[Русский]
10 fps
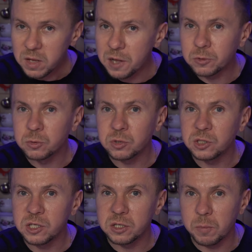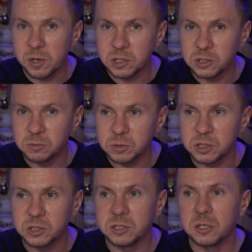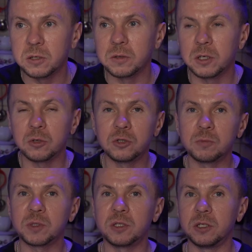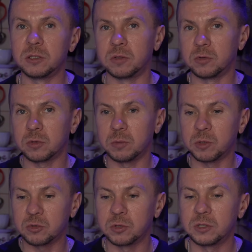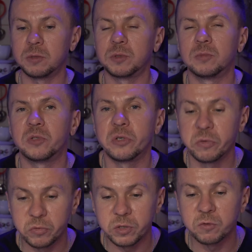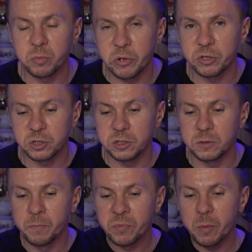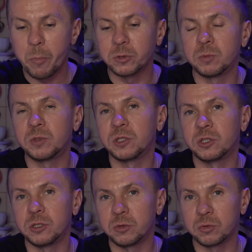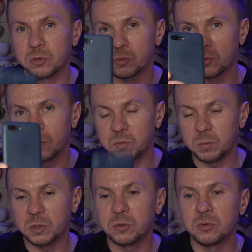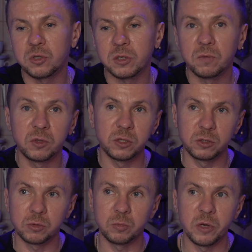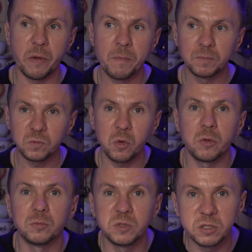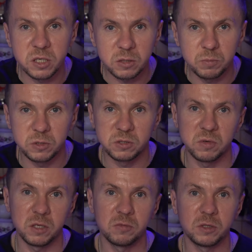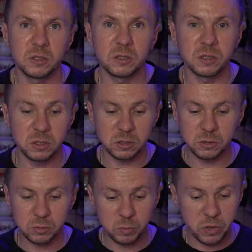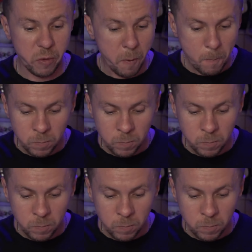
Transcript: А тут уже деньги приходи, подходили. Короче, последний звонок обошелся, я посмотрел в этом в приложении. Просто приложение тоже тут подключено. 30 рублей. Ну, оно мне надо перезванивать это за 30 рублей.